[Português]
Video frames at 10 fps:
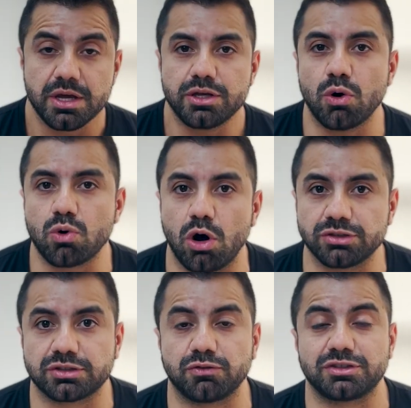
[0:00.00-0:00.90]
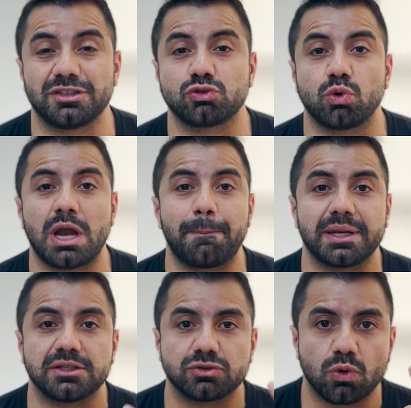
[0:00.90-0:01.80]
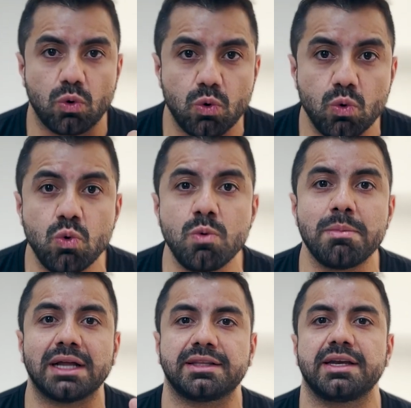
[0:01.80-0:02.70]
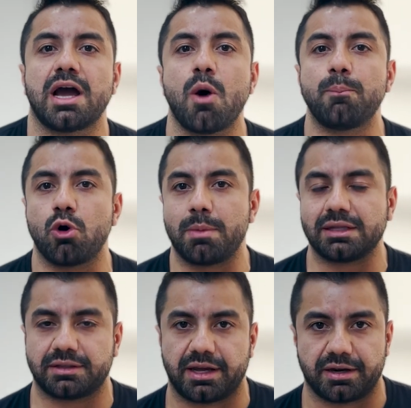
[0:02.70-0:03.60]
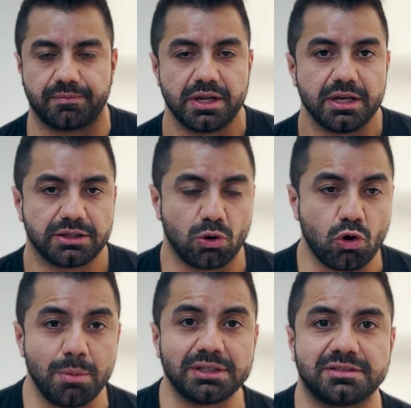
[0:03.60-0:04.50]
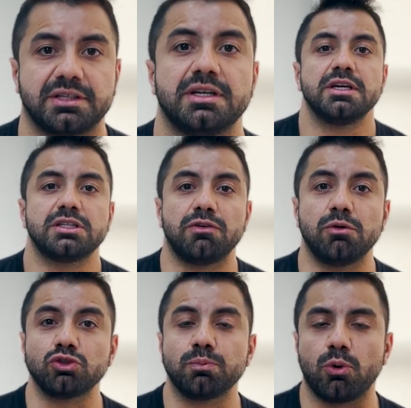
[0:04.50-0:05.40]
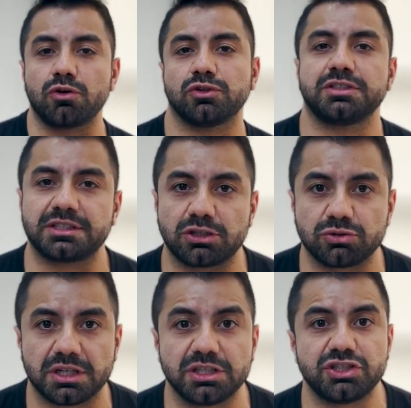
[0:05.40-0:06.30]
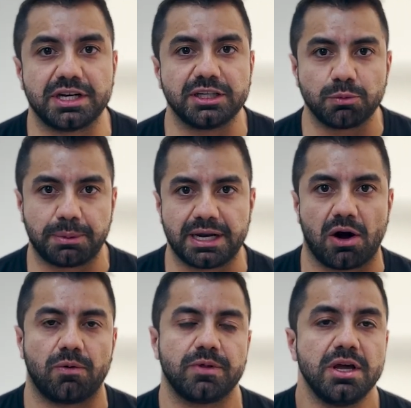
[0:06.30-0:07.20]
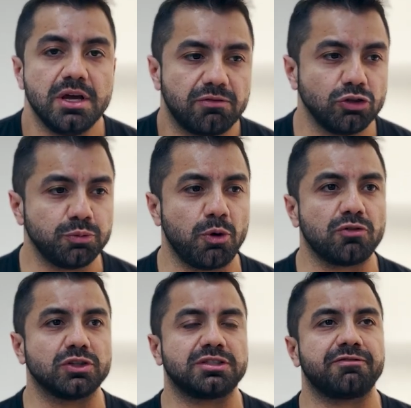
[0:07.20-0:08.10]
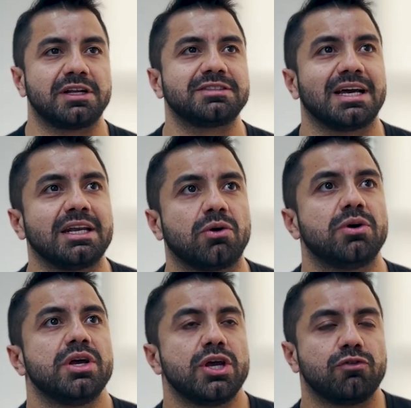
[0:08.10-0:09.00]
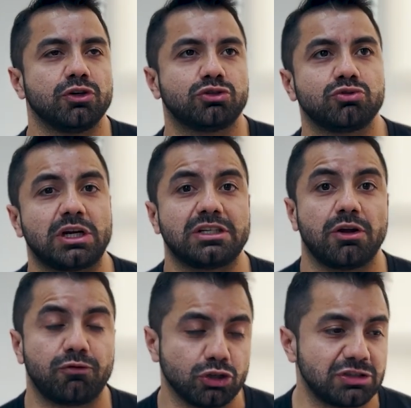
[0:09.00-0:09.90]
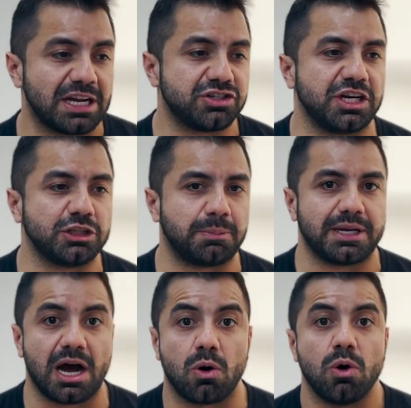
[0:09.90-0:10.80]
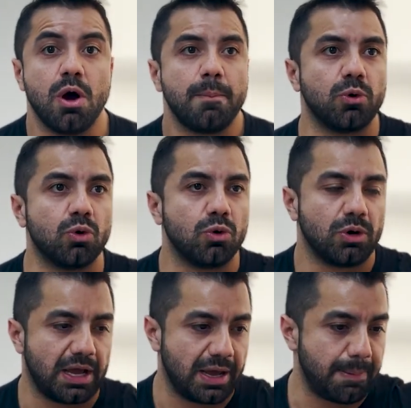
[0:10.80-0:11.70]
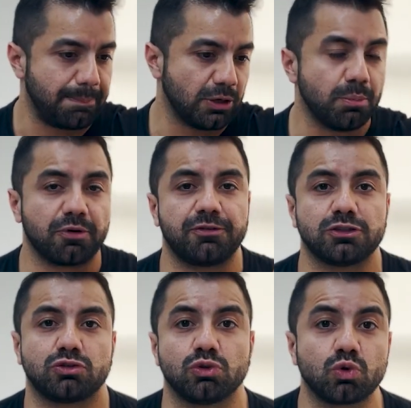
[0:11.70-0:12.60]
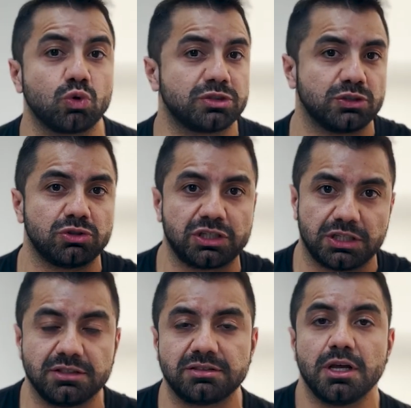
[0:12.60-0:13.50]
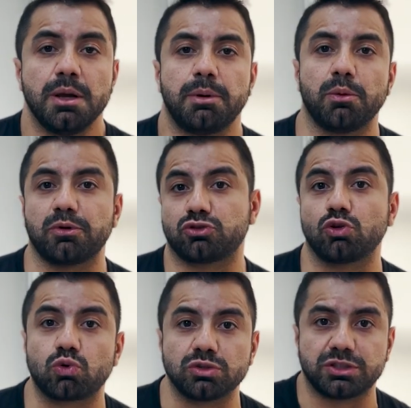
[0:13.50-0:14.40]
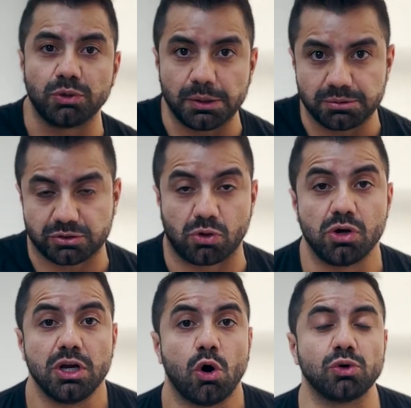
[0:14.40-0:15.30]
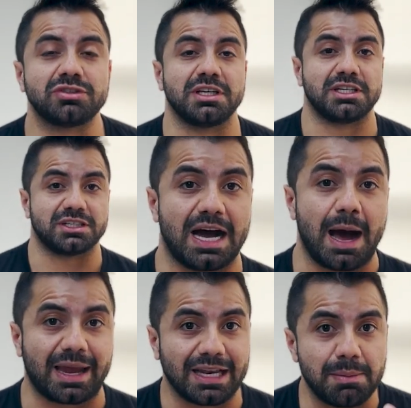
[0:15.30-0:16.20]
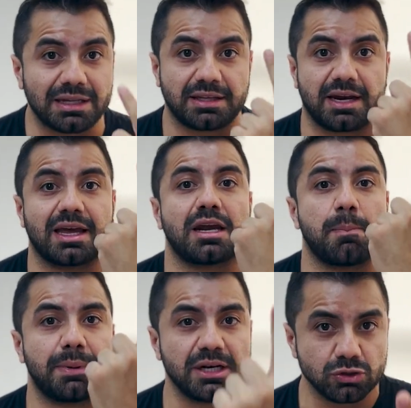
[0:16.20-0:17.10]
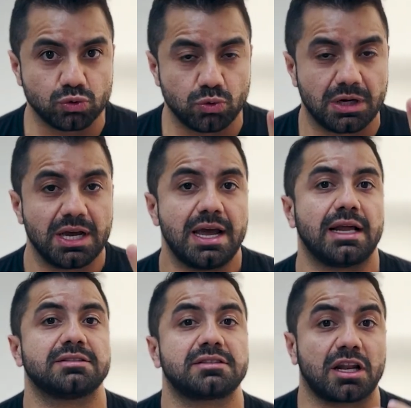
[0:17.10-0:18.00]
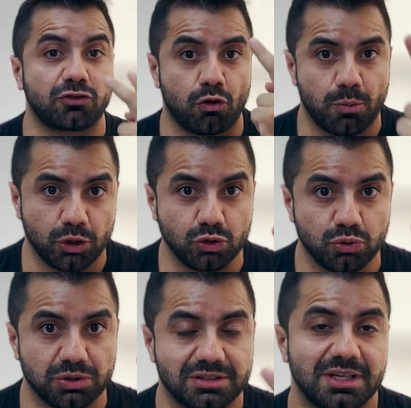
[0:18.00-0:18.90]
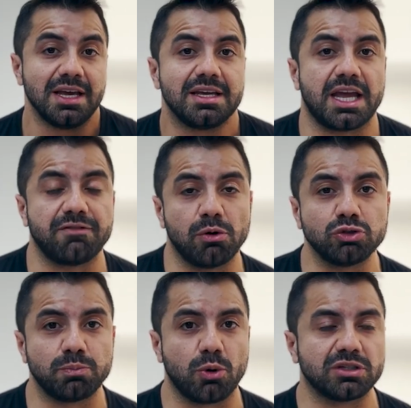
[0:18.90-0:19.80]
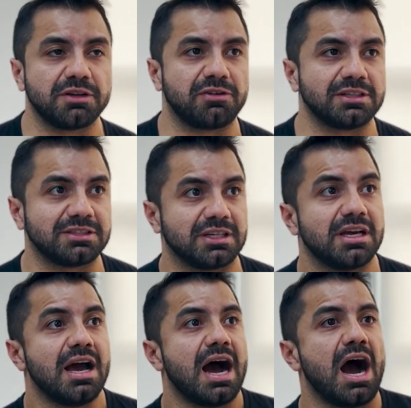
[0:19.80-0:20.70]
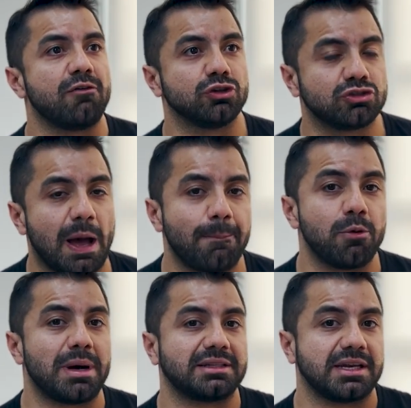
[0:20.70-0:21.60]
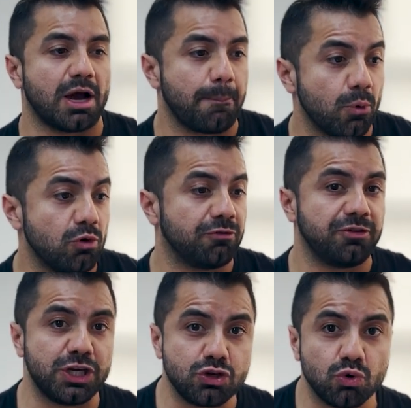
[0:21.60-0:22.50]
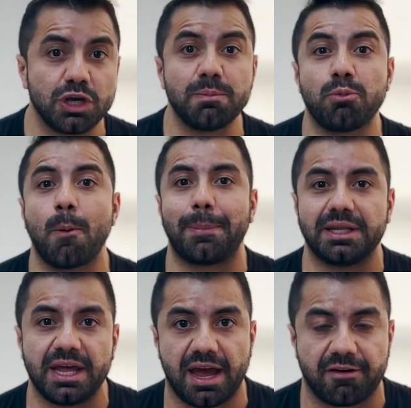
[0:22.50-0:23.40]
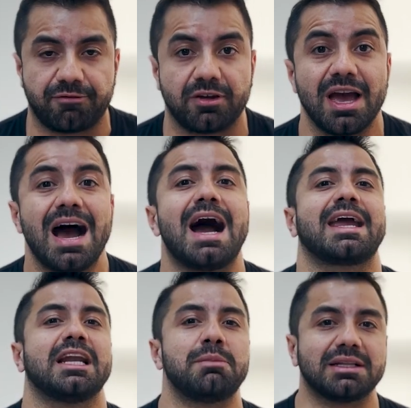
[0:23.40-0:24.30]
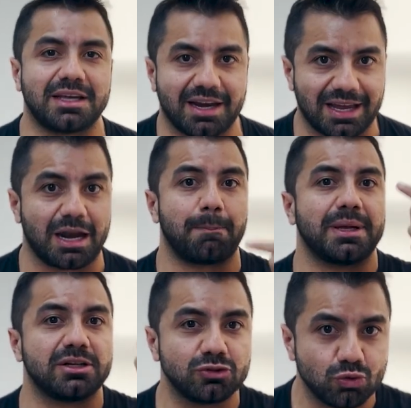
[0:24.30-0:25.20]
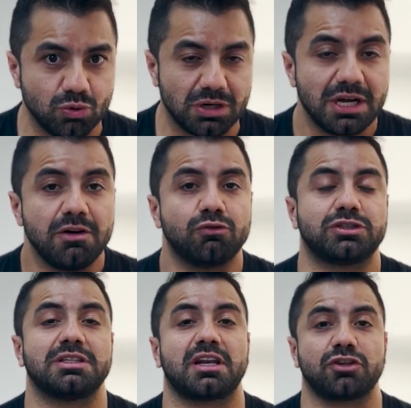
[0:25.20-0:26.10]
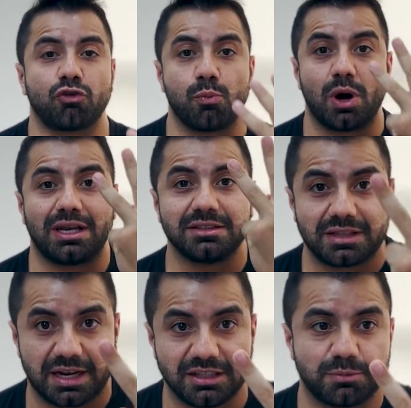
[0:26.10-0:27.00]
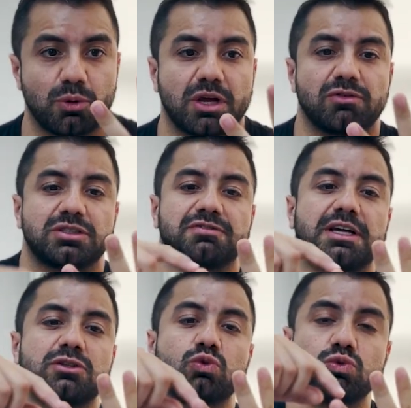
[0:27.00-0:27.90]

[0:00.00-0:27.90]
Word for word: E eu gosto que você escolha apenas um material por matéria. Então, como assim? Então, vamos supor que você está estudando direito penal. Vamos supor que você fala assim: ah, não, eu vou estudar, eu vou estudar direito penal por, é, pelo professor do cursinho X, pelo professor do cursinho Y. Ou seja, aquela matéria que era apenas uma, ela se transformou em duas. E aí vamos supor que você fala assim: ah, eu vou estudar por material, por vídeo e por PDF. Aquela matéria que era apenas uma, você transformou ela em três, porque você vai